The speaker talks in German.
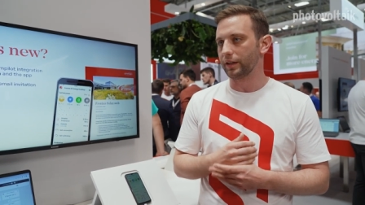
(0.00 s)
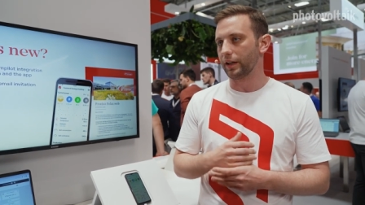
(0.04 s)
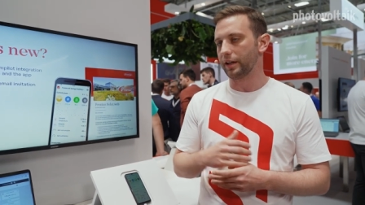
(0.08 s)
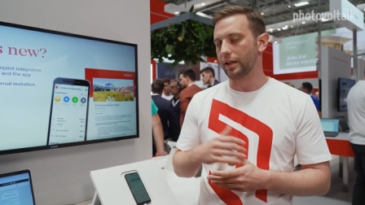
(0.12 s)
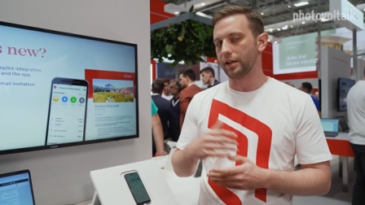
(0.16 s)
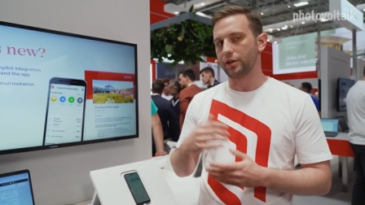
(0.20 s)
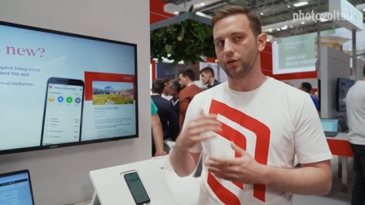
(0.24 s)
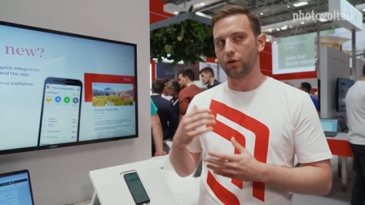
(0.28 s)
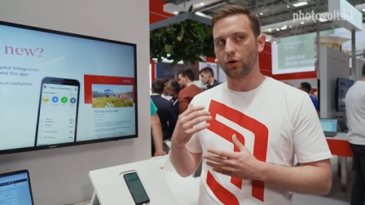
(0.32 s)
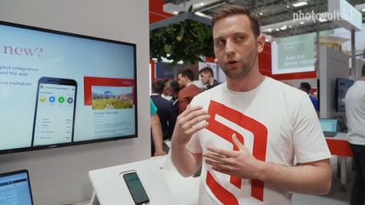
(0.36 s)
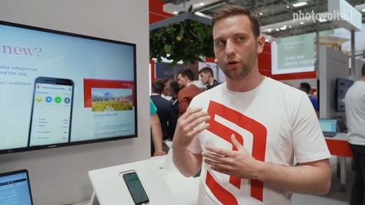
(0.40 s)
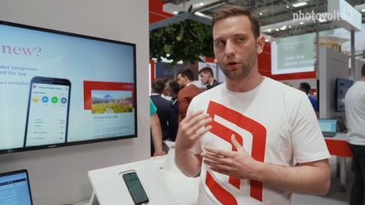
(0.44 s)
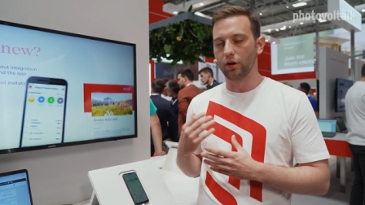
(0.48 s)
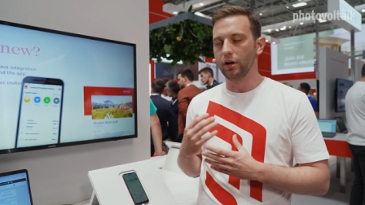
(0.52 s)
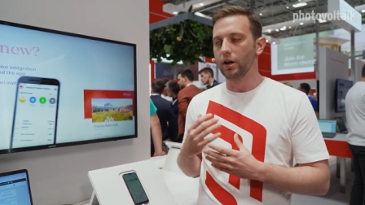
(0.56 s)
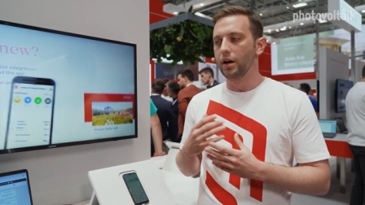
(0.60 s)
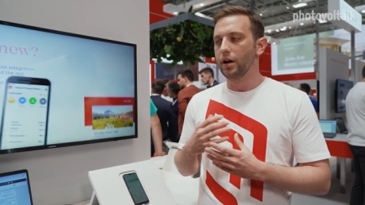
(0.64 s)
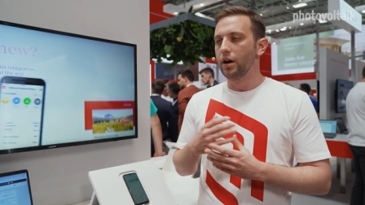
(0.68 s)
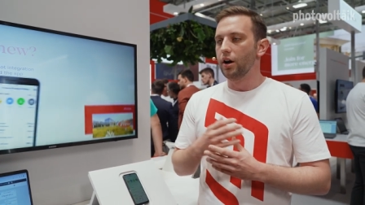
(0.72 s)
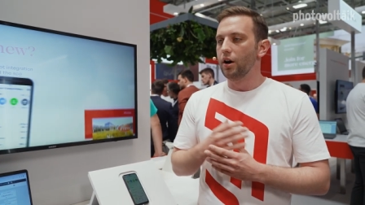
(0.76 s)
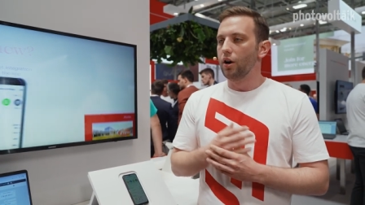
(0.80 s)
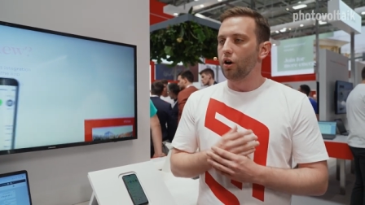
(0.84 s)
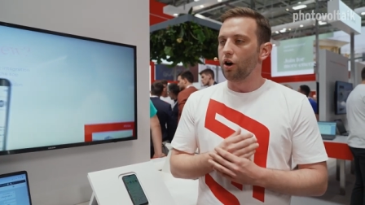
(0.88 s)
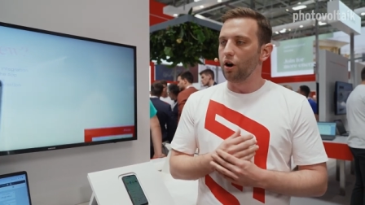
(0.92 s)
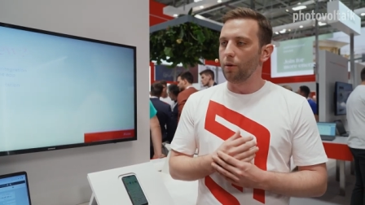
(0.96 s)
bin. Äh, da
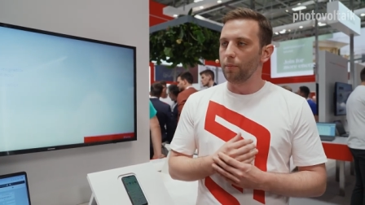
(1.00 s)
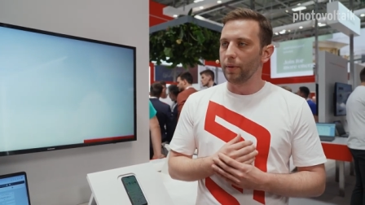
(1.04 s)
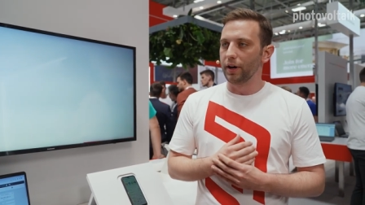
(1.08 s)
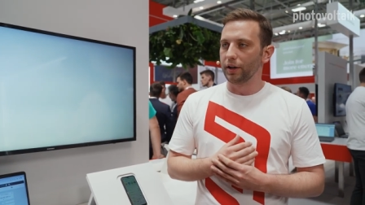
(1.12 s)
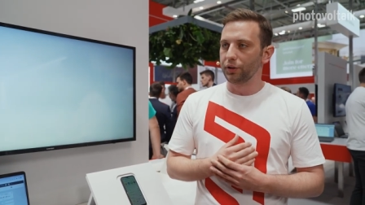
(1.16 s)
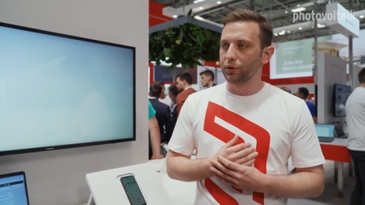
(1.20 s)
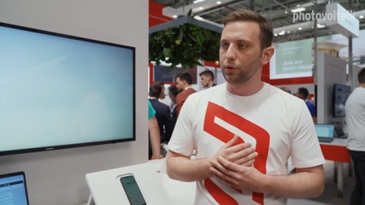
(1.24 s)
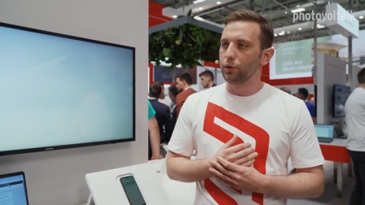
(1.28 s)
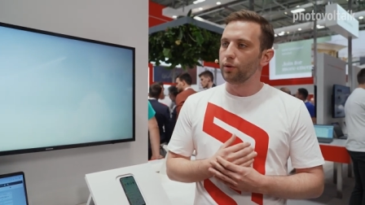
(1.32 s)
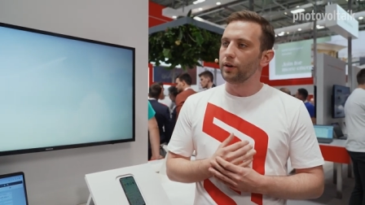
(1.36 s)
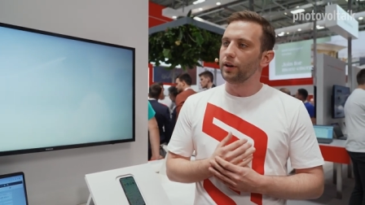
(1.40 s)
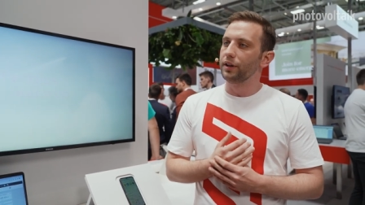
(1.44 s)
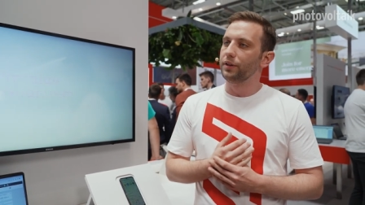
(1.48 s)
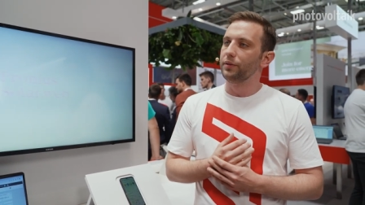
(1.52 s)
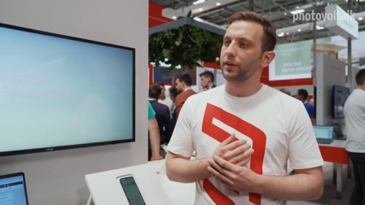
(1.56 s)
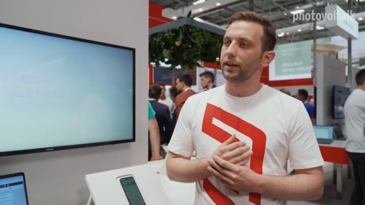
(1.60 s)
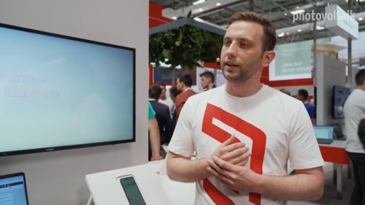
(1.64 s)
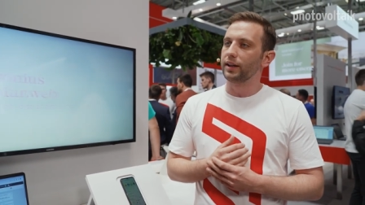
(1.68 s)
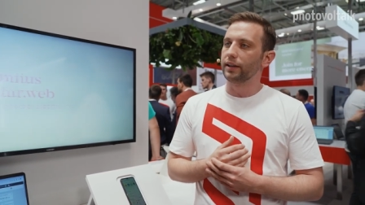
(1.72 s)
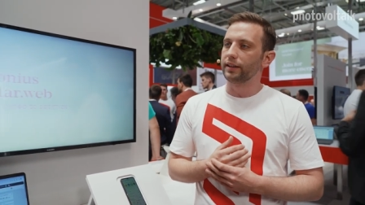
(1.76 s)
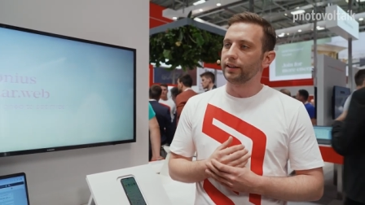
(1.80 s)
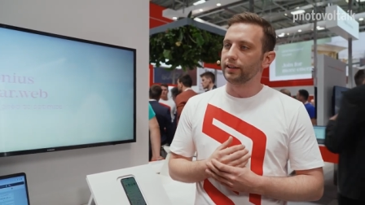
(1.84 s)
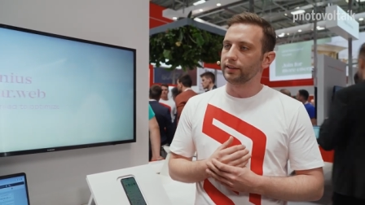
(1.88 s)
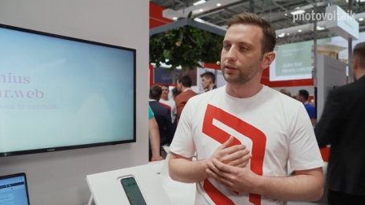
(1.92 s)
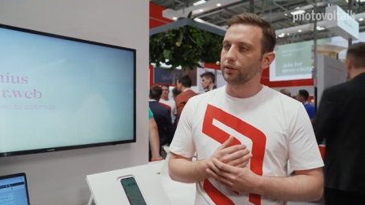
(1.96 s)
haben wir ein Tool
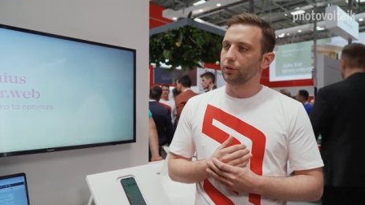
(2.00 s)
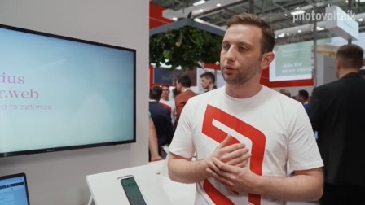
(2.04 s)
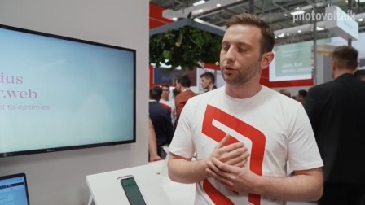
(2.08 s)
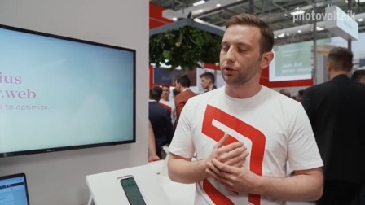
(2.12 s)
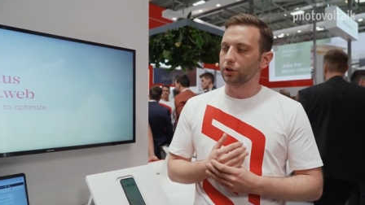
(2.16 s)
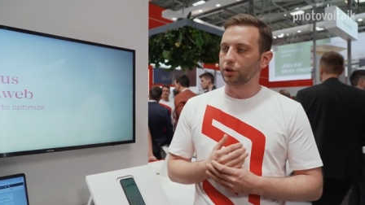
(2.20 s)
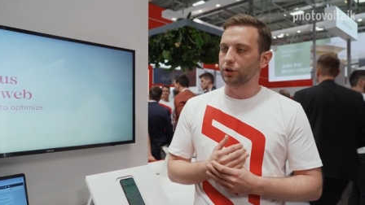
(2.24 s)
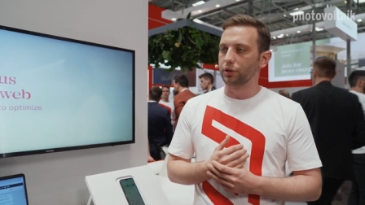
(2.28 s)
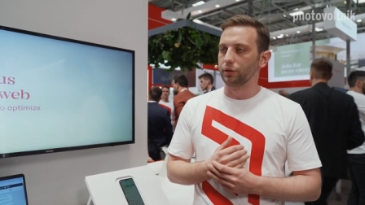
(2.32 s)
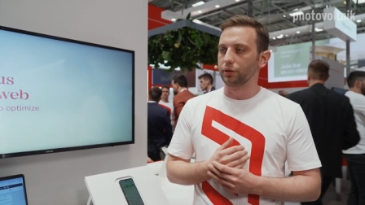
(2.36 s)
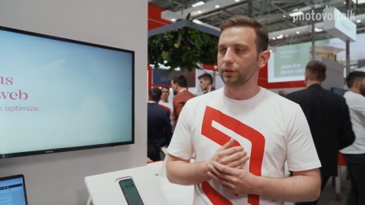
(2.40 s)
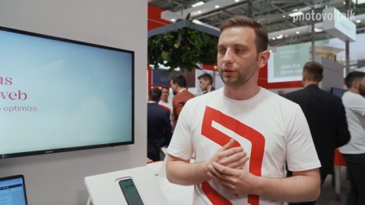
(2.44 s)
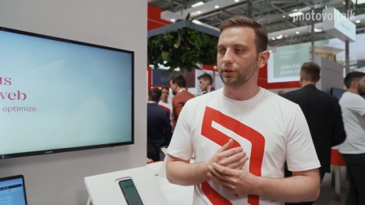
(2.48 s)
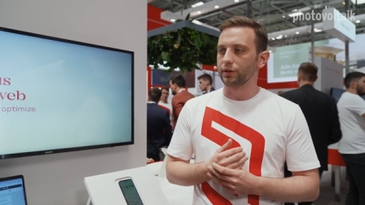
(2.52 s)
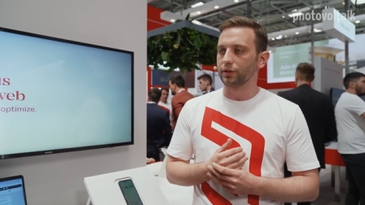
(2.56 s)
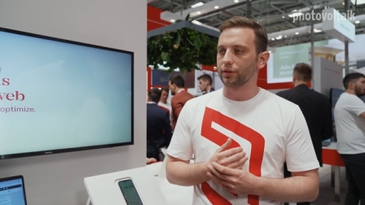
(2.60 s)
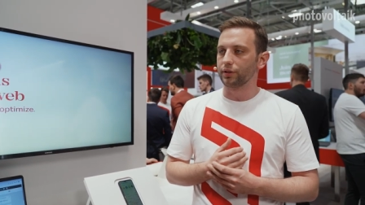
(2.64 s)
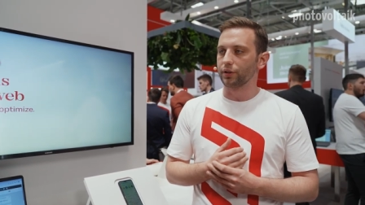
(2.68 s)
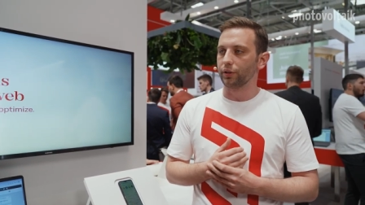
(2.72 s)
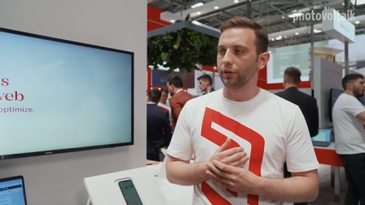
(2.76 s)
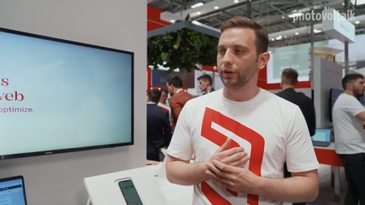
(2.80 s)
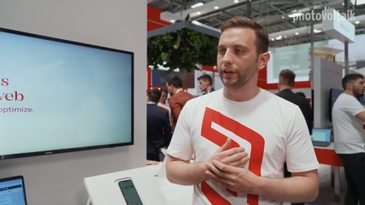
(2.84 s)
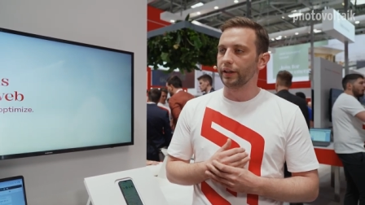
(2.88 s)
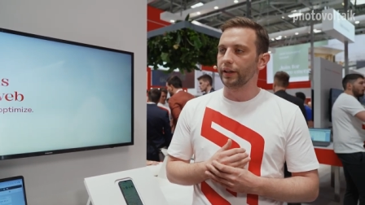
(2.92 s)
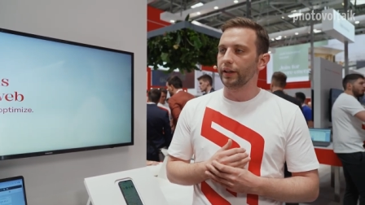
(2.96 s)
entwickelt, das ihn unterstützen
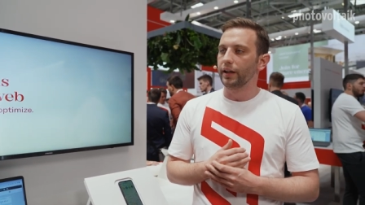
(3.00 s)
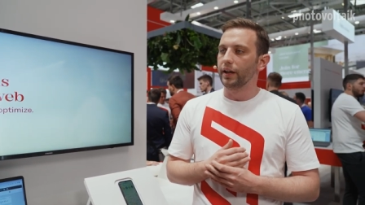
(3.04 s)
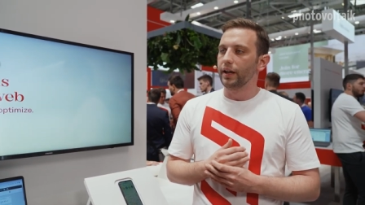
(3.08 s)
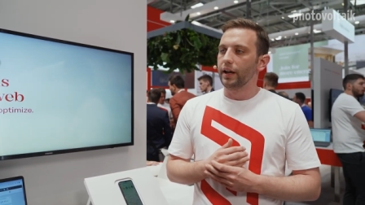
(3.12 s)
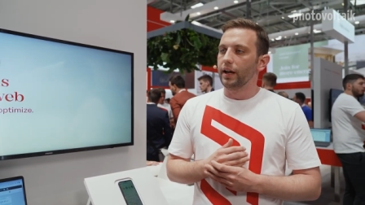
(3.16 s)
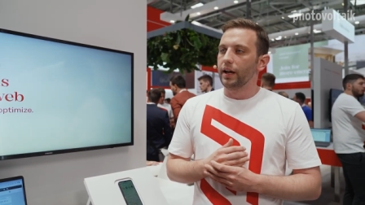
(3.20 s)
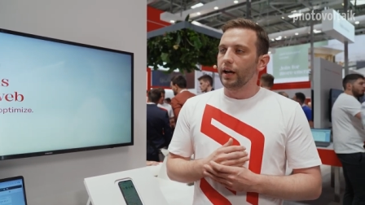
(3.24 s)
soll,